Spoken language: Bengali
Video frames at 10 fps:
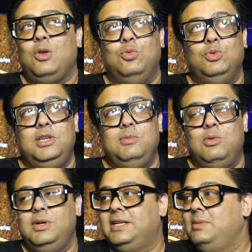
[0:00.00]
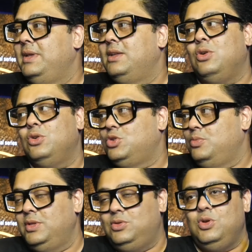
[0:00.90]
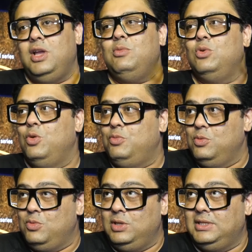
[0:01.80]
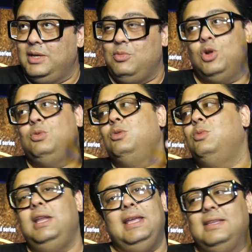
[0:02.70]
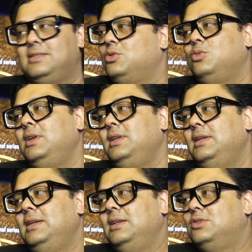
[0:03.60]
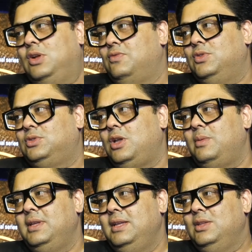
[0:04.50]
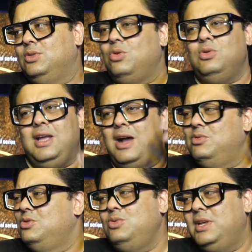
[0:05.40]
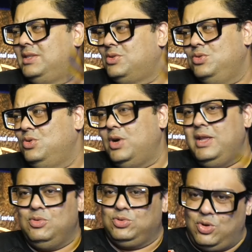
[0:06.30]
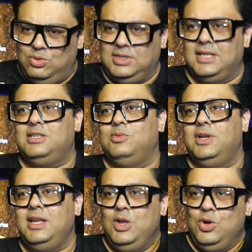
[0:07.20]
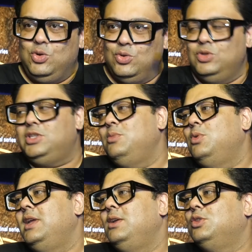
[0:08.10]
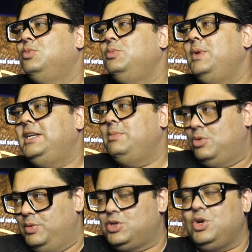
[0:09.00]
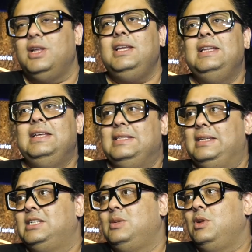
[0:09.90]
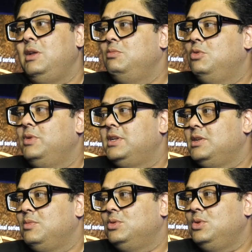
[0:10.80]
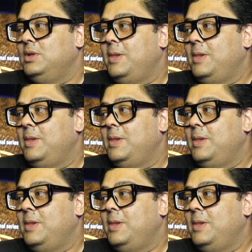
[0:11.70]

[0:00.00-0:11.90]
কুমুদিনী ভবনে একটি মেয়ের রহস্য মৃত্যু হয় এবং ওপর মহল থেকে বড়বাবু বলে এই কেসটা তোমায় সলভ করতে হবে তখন এই হাবুডুবু খেতে শুরু করে এবং তখন তার জীবনে অনুশ্রী বলে এই অদ্ভুত মেয়েটি প্রবেশ করে যে এসে বলে আমি ব্যোমকেশের মতো